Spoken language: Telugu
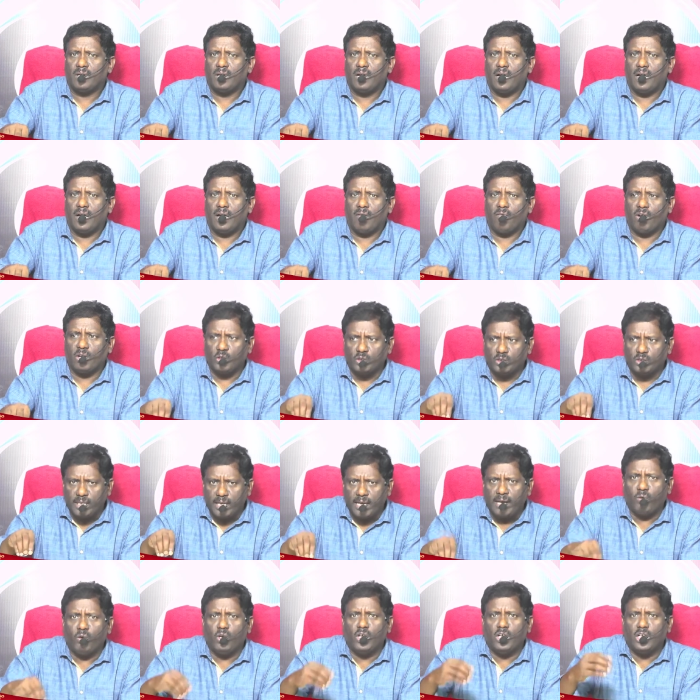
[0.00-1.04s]
వారు
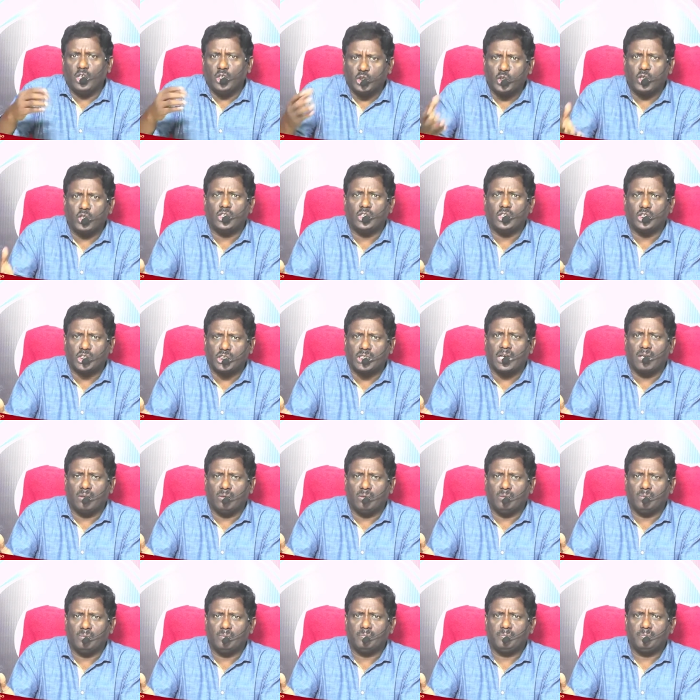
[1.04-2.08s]
దేవుడిని శోధిస్తారు
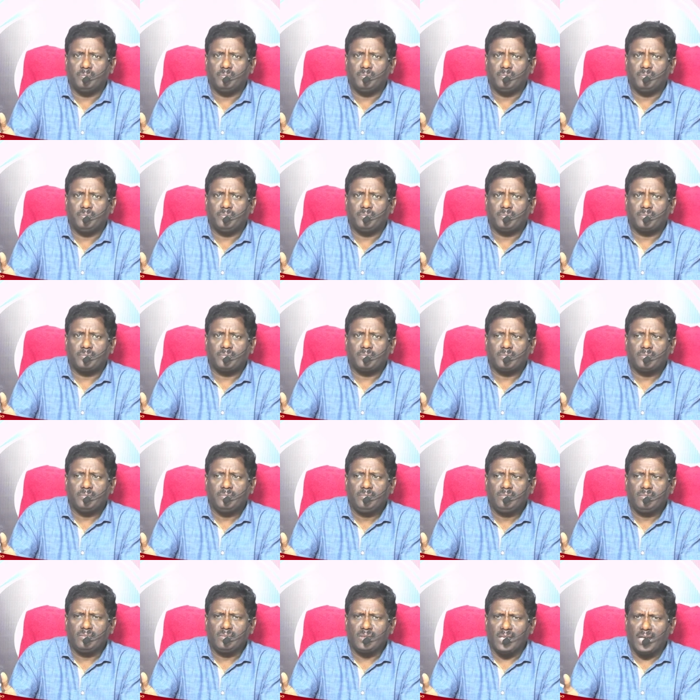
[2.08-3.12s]

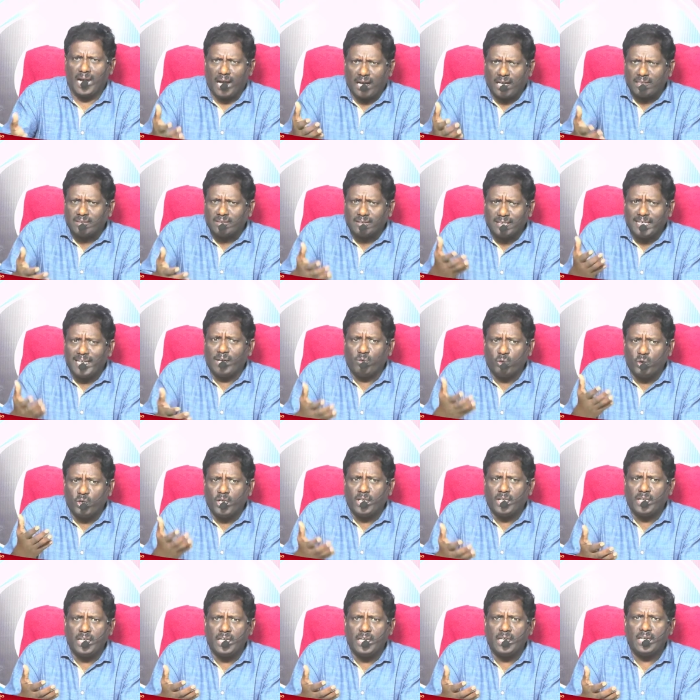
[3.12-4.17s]
ఆ
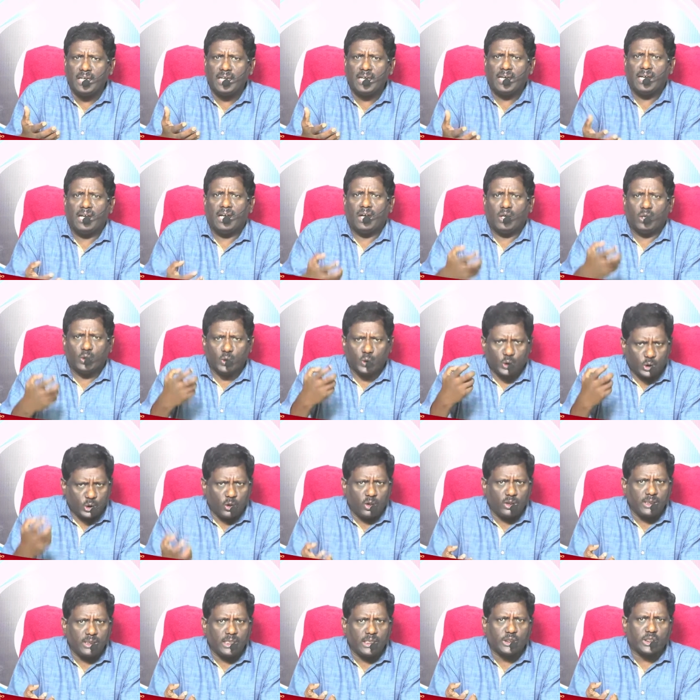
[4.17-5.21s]
దేవుడిని
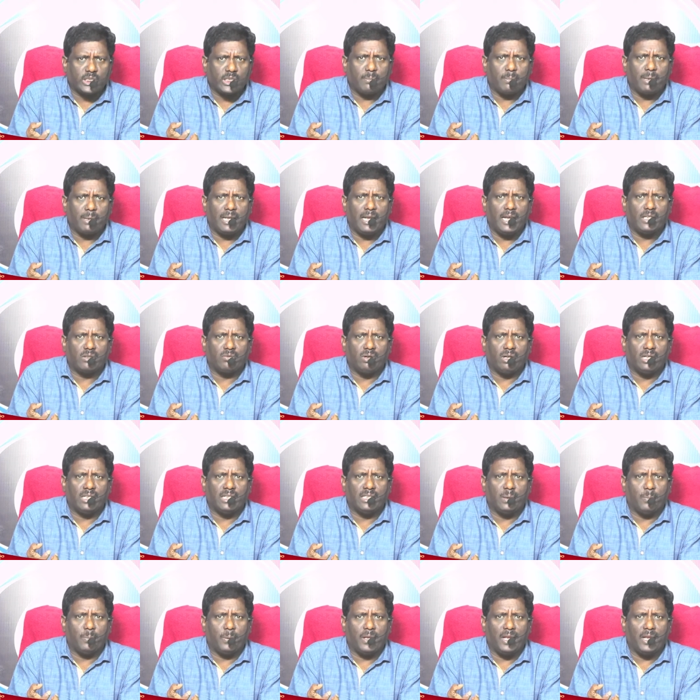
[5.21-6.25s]
శోధించటం అనేటువంటిది
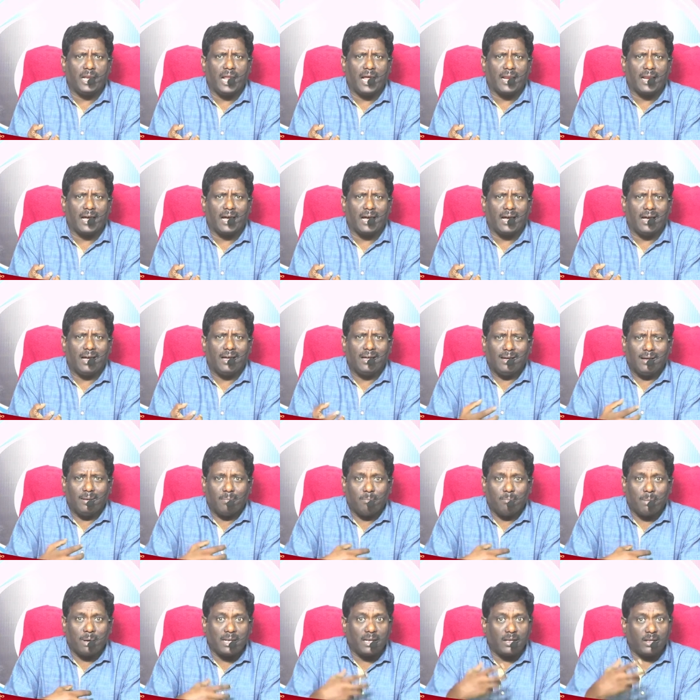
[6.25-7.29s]
ప్రియులారా
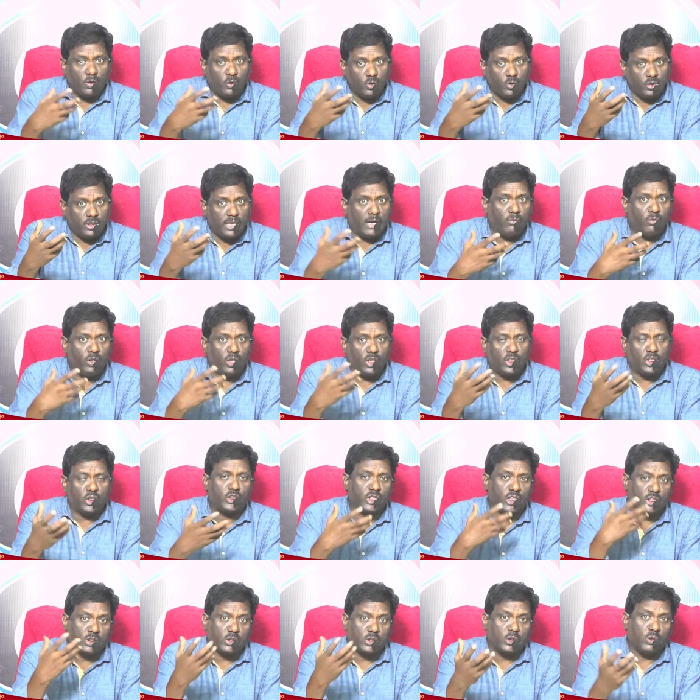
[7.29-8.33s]
మనలను దేవుడికి
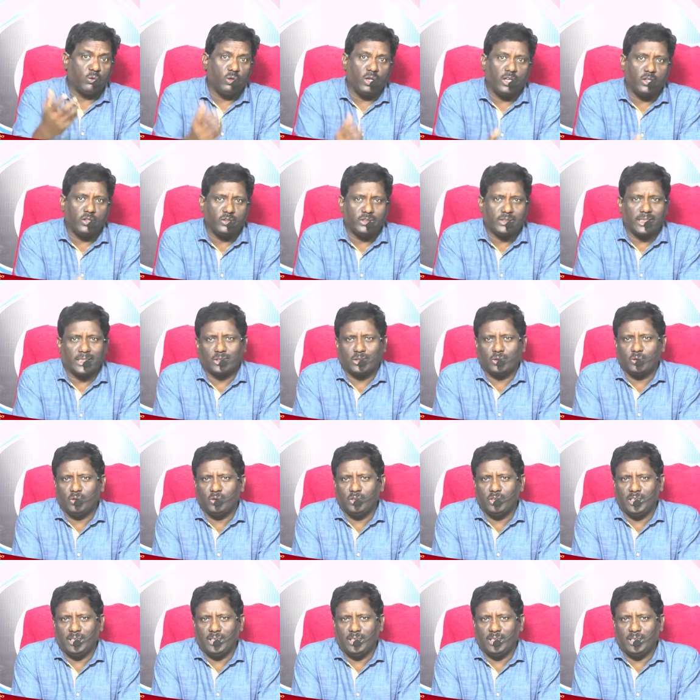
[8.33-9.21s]
శత్రువులను చేస్తుంది